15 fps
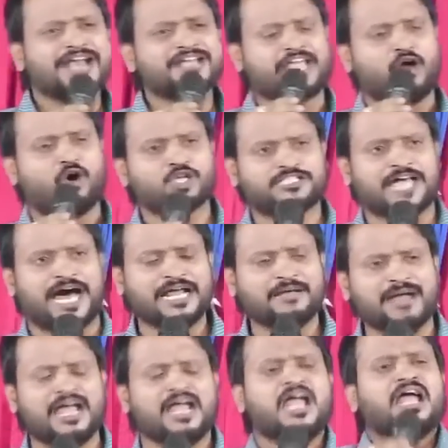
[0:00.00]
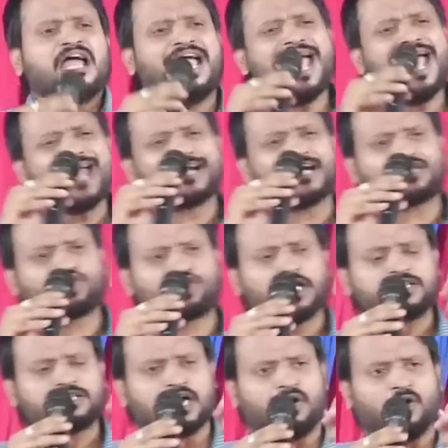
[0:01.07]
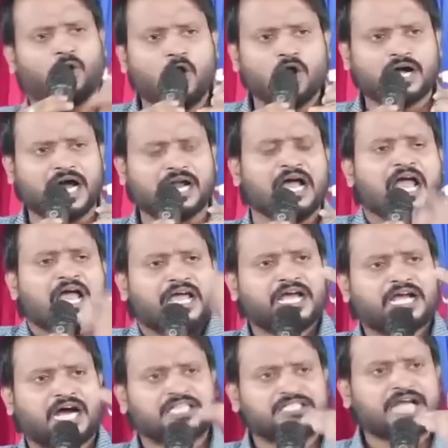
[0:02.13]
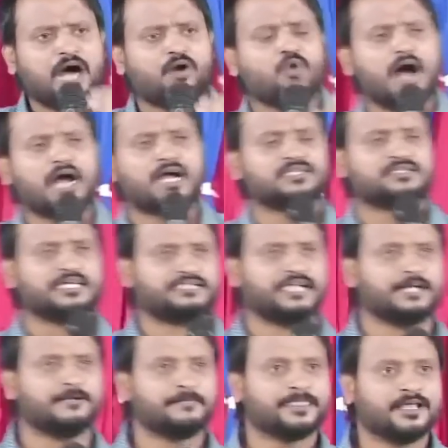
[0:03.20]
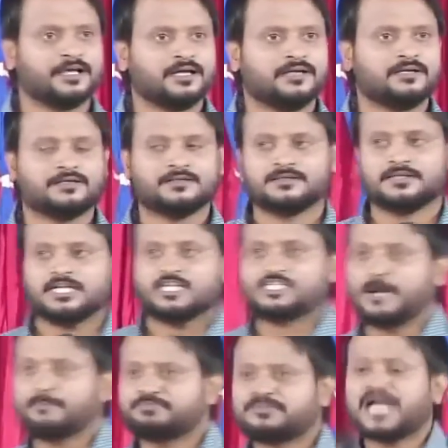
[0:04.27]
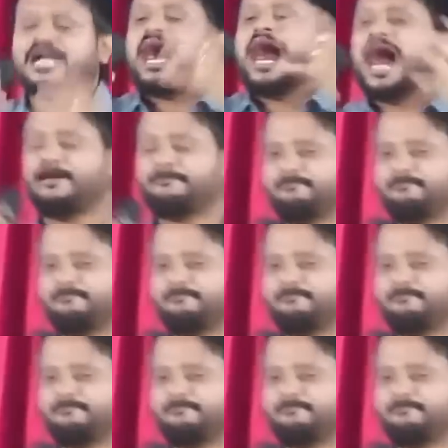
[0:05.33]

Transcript: के ओसारे में एक चित्त होकर इकट्ठा हुआ करते थे जब तक आप